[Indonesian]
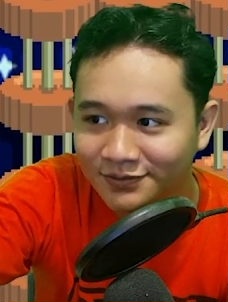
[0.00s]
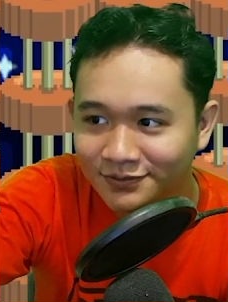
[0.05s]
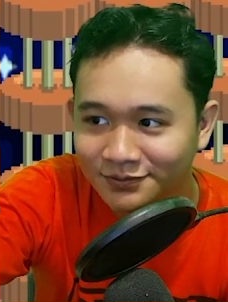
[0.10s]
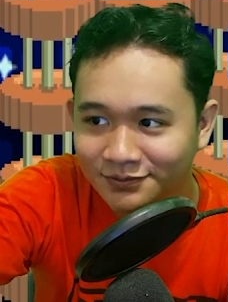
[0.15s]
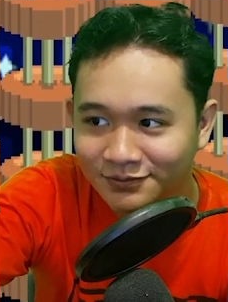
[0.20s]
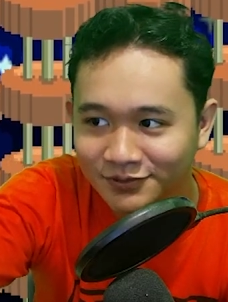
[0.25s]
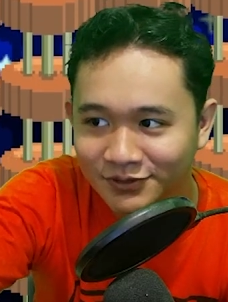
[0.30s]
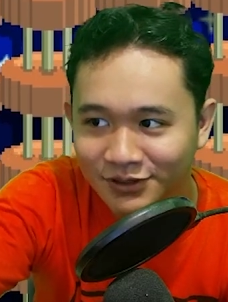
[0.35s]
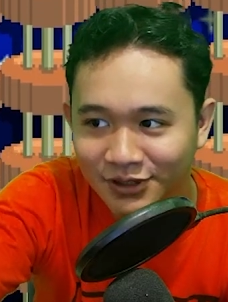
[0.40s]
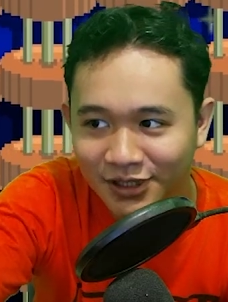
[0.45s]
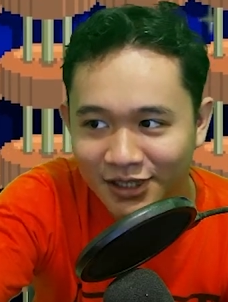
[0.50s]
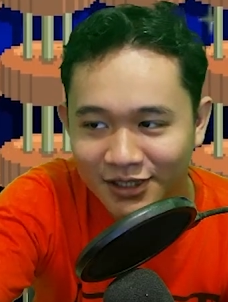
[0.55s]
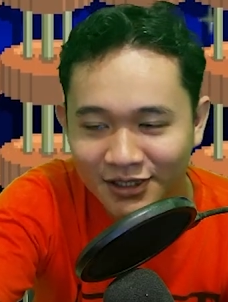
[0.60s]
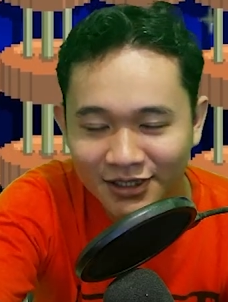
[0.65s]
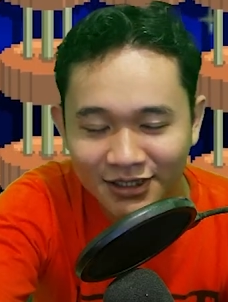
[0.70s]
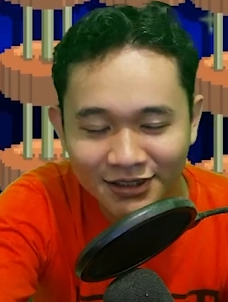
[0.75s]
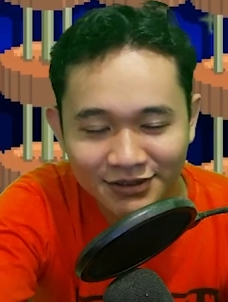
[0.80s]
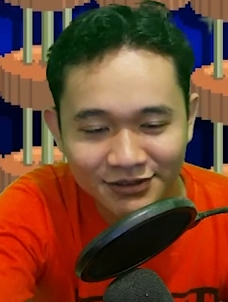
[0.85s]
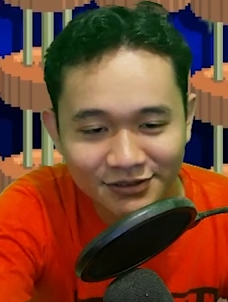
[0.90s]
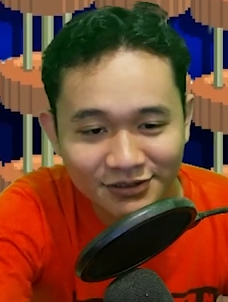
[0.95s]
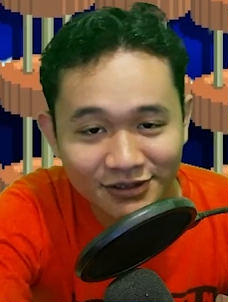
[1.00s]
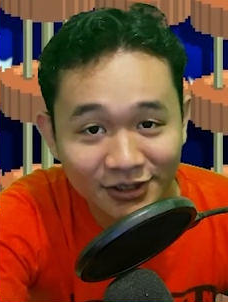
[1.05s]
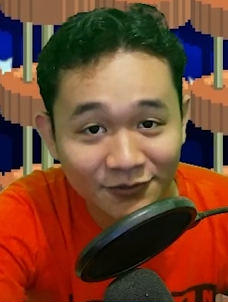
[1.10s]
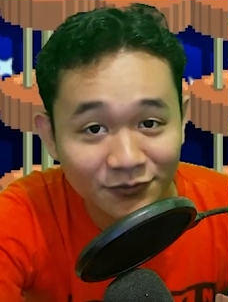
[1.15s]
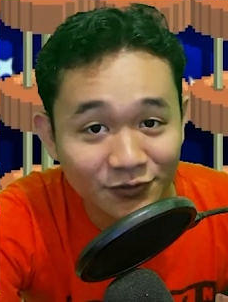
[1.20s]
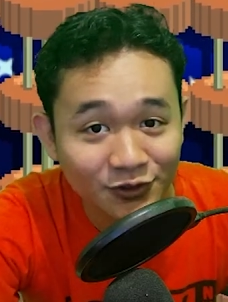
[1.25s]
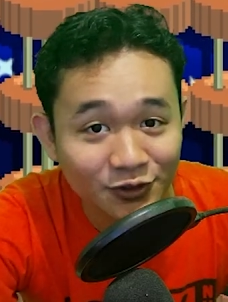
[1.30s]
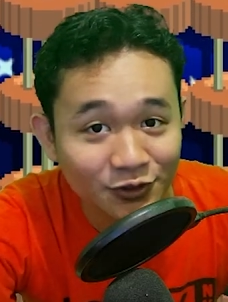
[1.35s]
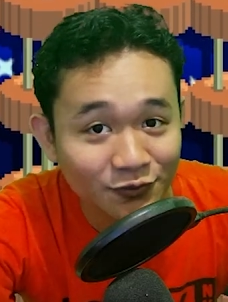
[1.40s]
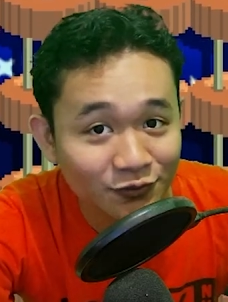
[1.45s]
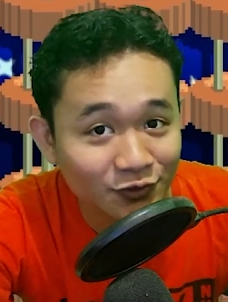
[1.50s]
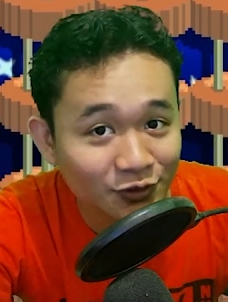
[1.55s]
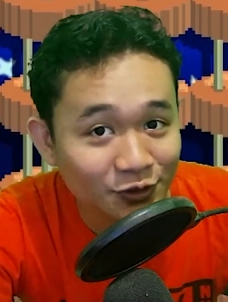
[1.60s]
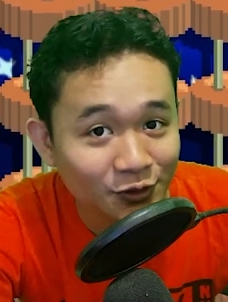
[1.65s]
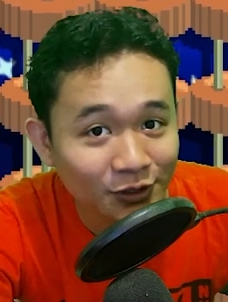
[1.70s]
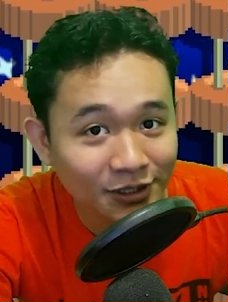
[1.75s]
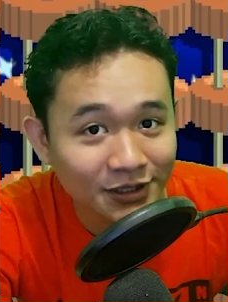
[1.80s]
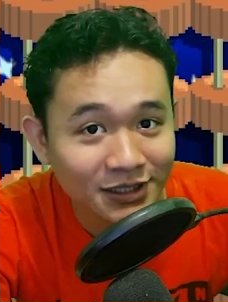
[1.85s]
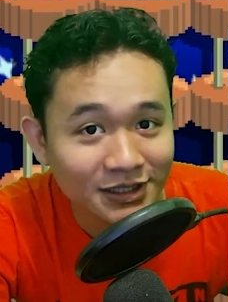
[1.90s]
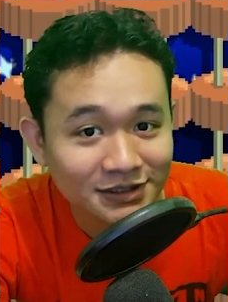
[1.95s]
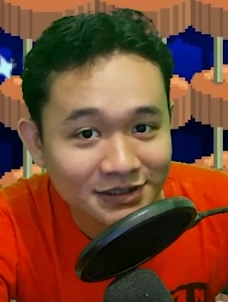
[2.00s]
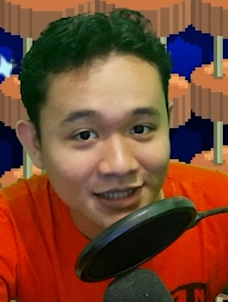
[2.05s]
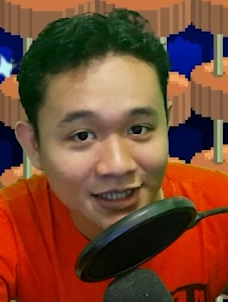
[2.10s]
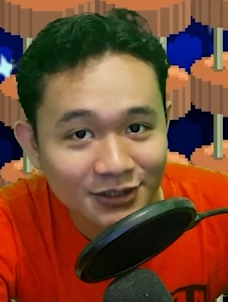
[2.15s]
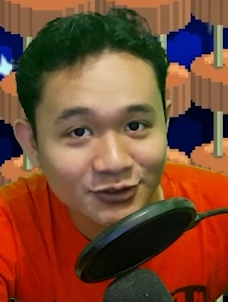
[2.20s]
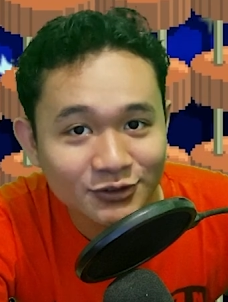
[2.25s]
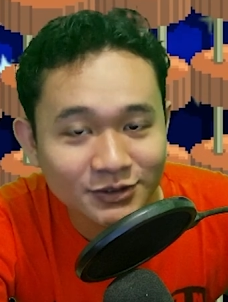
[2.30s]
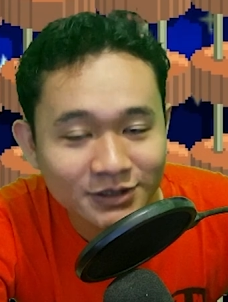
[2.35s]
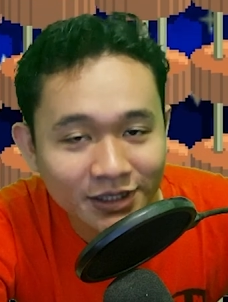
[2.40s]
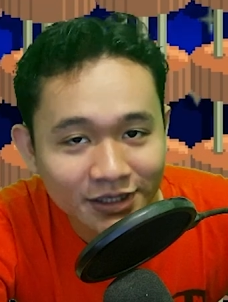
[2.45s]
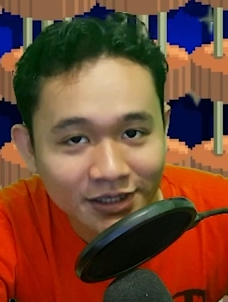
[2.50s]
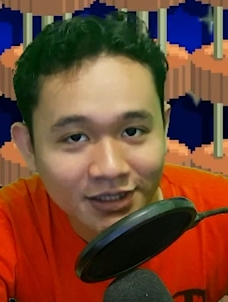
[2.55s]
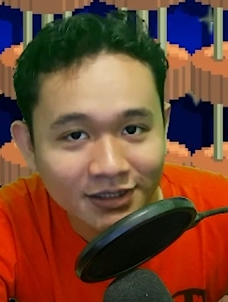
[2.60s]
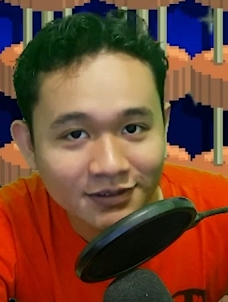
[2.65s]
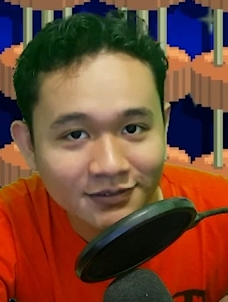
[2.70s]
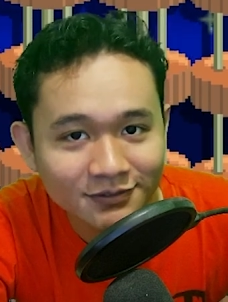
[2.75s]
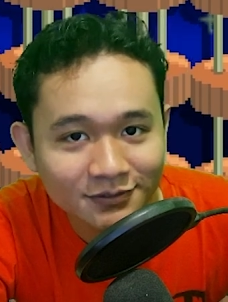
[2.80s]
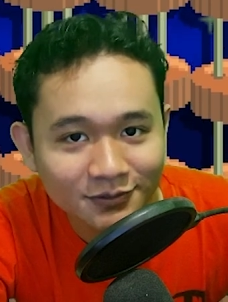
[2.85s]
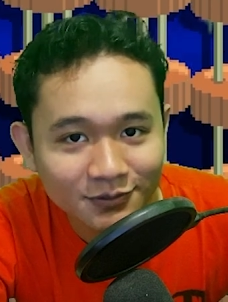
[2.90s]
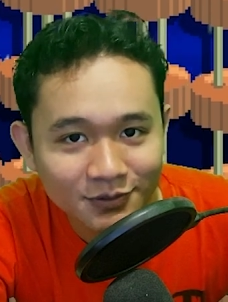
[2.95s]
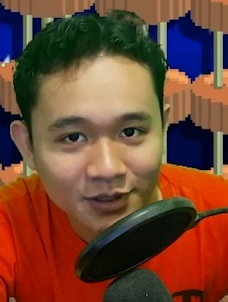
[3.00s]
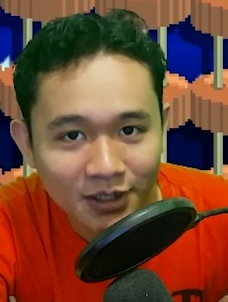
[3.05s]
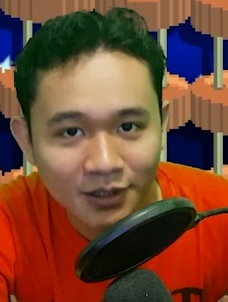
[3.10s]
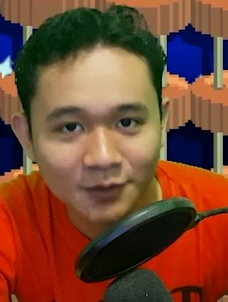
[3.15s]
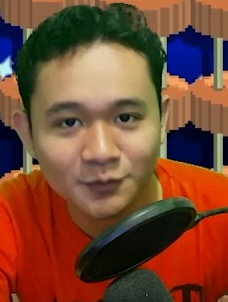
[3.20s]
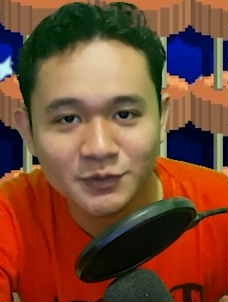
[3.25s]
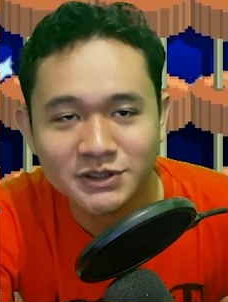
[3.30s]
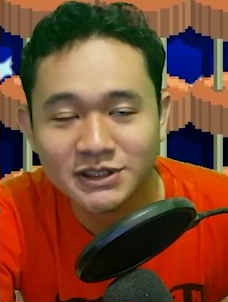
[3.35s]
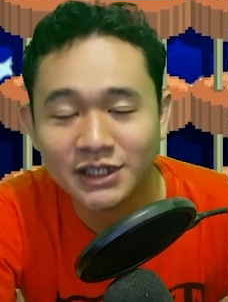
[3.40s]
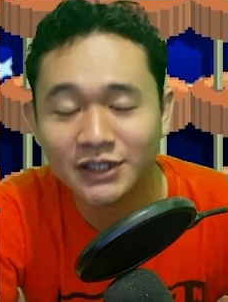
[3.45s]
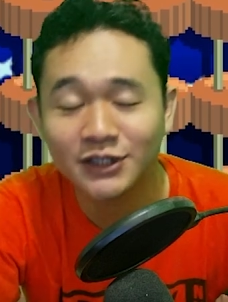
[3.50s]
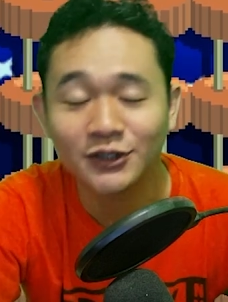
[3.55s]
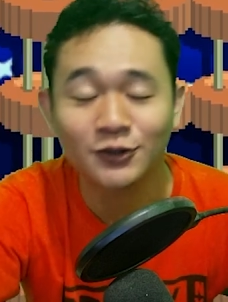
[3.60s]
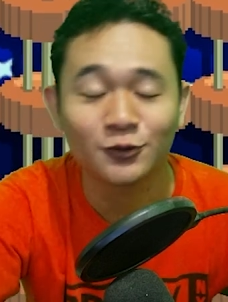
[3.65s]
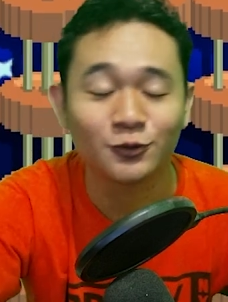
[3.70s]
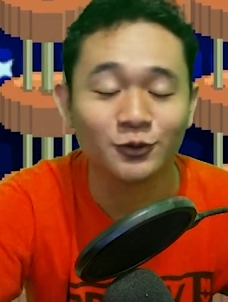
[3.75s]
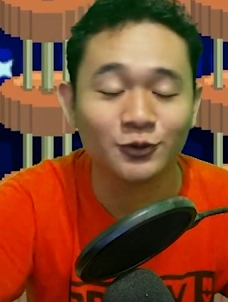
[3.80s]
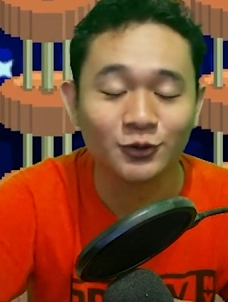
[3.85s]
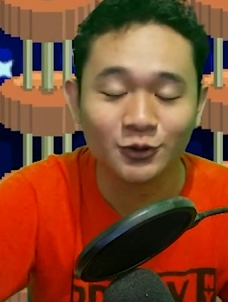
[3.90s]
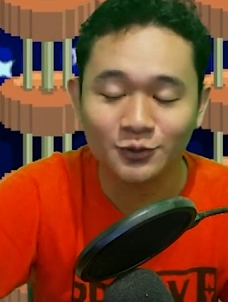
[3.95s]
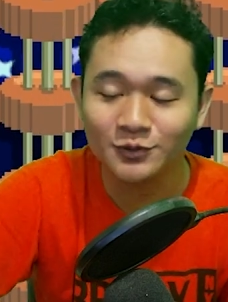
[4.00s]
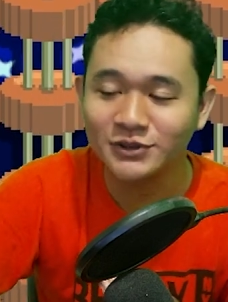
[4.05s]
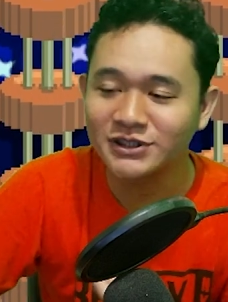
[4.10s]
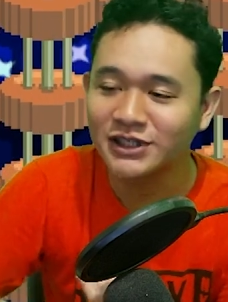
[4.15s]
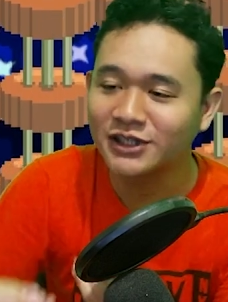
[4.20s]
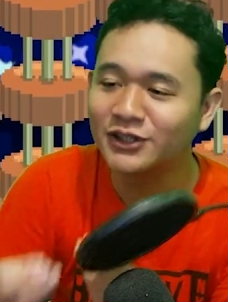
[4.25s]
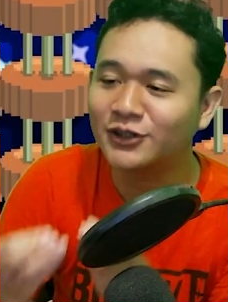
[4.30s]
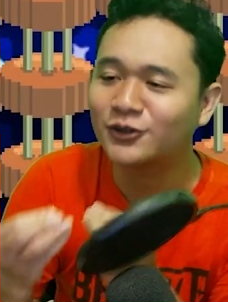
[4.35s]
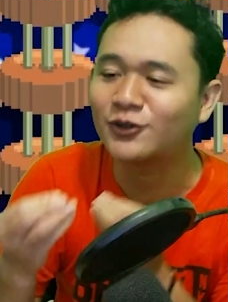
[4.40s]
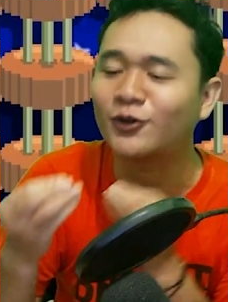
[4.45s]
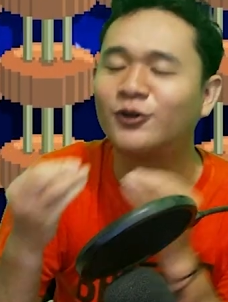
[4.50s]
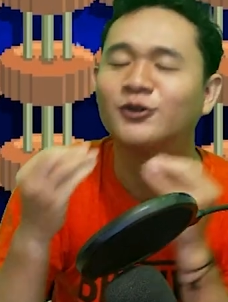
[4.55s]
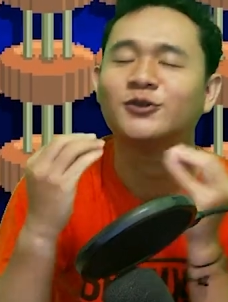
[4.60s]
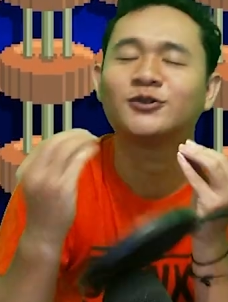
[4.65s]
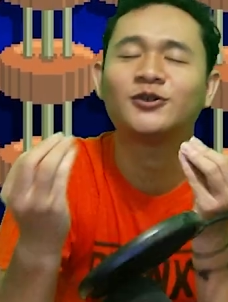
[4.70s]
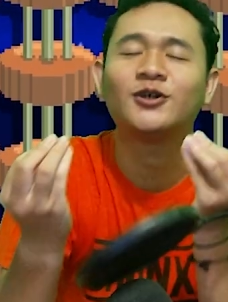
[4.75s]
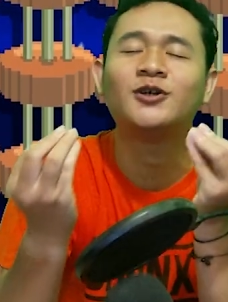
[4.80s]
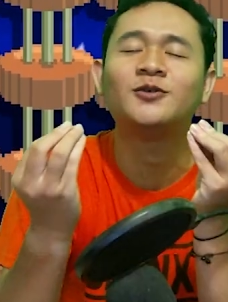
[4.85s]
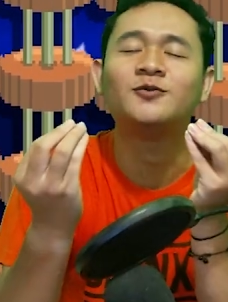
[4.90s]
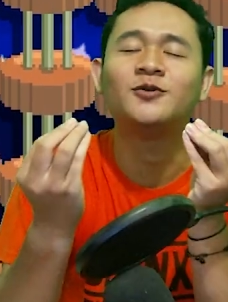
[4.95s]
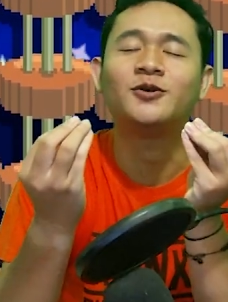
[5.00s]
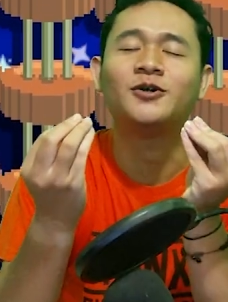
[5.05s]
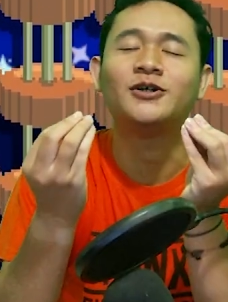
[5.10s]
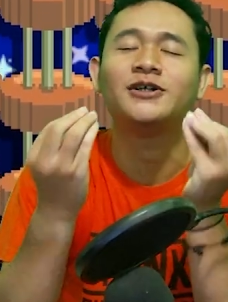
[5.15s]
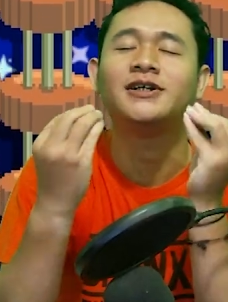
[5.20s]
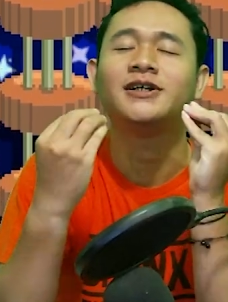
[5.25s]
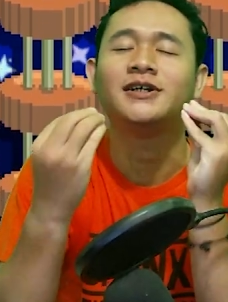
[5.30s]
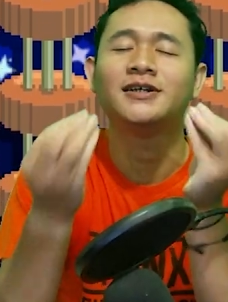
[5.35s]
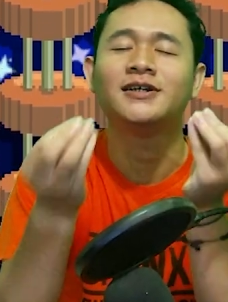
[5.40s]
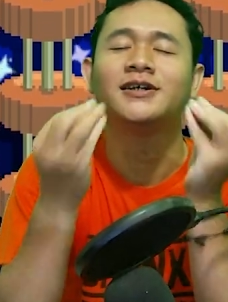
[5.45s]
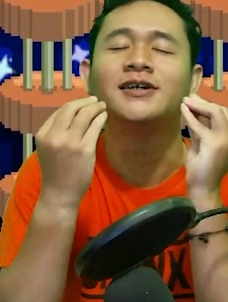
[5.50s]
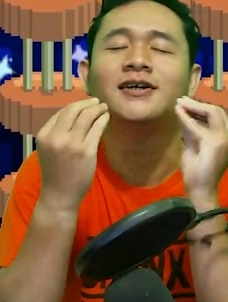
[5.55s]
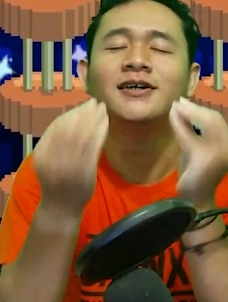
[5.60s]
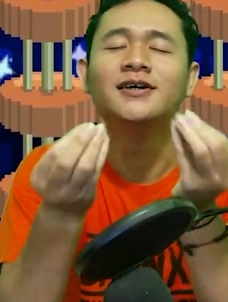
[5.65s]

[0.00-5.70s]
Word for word: silahkan cek video-video kita selanjutnya ya eh, bisa ditunggu bisa ditonton pokoknya